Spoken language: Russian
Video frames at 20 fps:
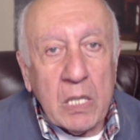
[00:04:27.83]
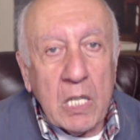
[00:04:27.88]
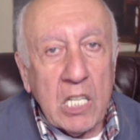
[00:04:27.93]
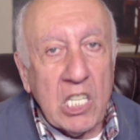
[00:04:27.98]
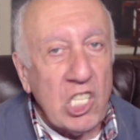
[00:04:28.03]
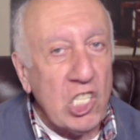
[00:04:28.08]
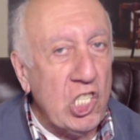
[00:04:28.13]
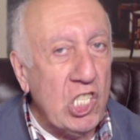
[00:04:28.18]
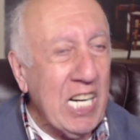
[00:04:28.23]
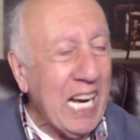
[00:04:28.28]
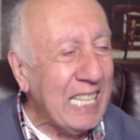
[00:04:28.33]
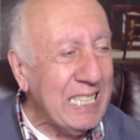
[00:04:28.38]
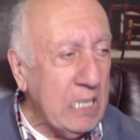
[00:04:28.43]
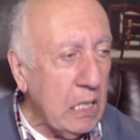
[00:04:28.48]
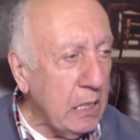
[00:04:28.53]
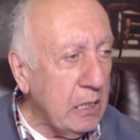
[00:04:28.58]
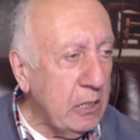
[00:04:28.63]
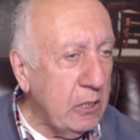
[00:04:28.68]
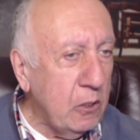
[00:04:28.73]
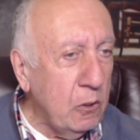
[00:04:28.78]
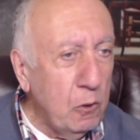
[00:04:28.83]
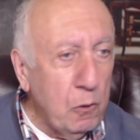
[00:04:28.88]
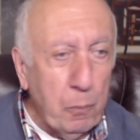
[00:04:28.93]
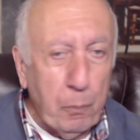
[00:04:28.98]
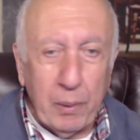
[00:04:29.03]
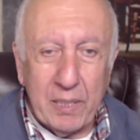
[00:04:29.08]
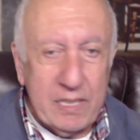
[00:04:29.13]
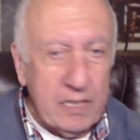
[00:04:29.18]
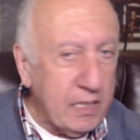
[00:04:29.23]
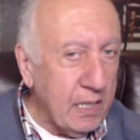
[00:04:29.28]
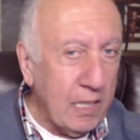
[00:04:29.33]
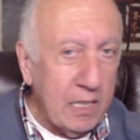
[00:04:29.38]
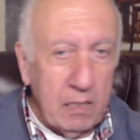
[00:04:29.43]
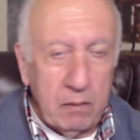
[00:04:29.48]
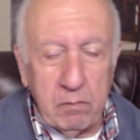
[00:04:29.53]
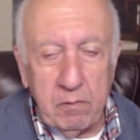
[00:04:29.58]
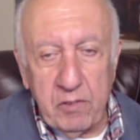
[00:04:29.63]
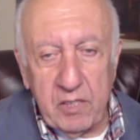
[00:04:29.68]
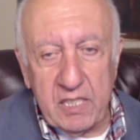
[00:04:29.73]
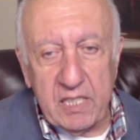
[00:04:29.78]
Жать Россию по
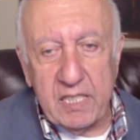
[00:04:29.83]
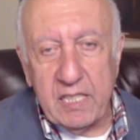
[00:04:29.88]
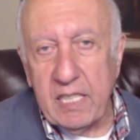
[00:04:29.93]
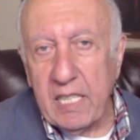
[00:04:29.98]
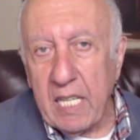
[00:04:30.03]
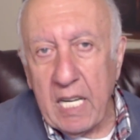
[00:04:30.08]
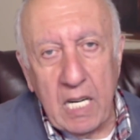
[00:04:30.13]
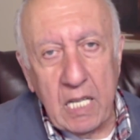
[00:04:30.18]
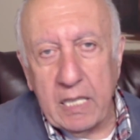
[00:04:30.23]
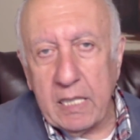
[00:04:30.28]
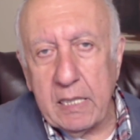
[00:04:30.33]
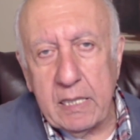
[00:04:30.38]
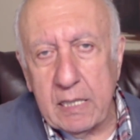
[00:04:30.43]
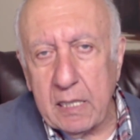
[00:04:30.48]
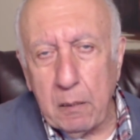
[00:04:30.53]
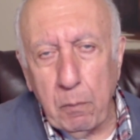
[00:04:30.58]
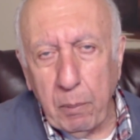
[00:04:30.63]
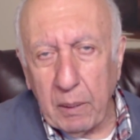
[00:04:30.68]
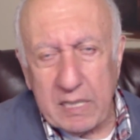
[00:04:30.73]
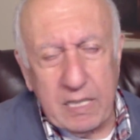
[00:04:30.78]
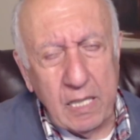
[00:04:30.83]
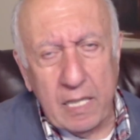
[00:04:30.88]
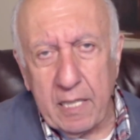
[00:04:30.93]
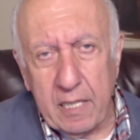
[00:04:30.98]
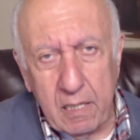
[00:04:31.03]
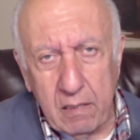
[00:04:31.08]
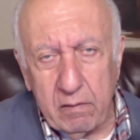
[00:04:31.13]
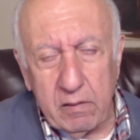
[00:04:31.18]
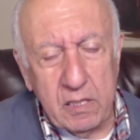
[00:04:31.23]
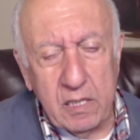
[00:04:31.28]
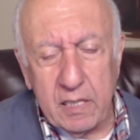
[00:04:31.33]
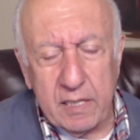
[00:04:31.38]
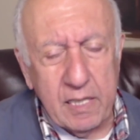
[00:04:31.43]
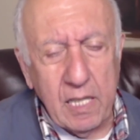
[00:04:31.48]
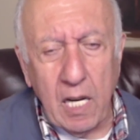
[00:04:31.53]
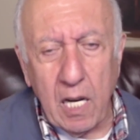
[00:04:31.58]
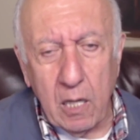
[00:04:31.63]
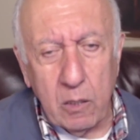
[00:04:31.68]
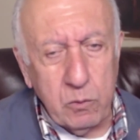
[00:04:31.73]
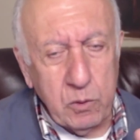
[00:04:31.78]
ценам везде или идти до последнего, не
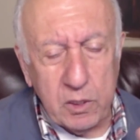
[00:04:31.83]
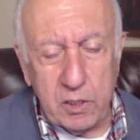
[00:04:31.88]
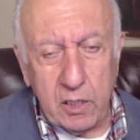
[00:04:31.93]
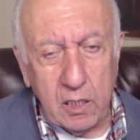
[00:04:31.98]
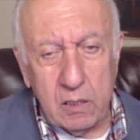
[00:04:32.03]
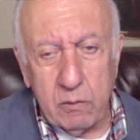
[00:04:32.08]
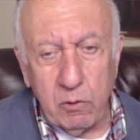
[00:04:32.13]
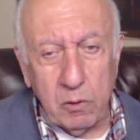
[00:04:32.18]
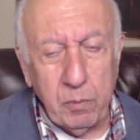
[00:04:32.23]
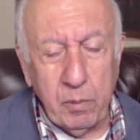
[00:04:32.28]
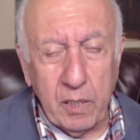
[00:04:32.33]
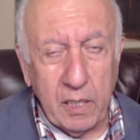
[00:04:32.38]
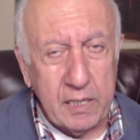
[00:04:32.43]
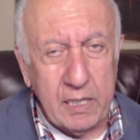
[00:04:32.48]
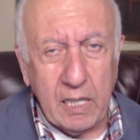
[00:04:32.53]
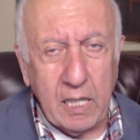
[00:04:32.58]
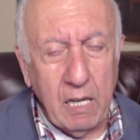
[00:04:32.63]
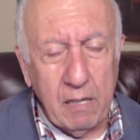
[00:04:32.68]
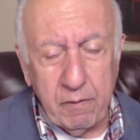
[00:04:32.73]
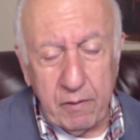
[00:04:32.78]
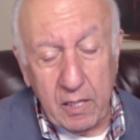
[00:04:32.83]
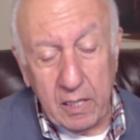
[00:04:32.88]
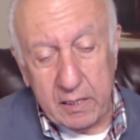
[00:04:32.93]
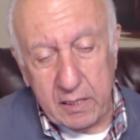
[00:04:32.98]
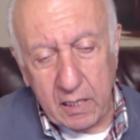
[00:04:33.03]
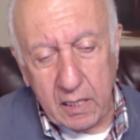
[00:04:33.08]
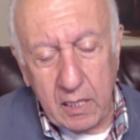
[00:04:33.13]
знаю, так сказать, вот была такая фраза,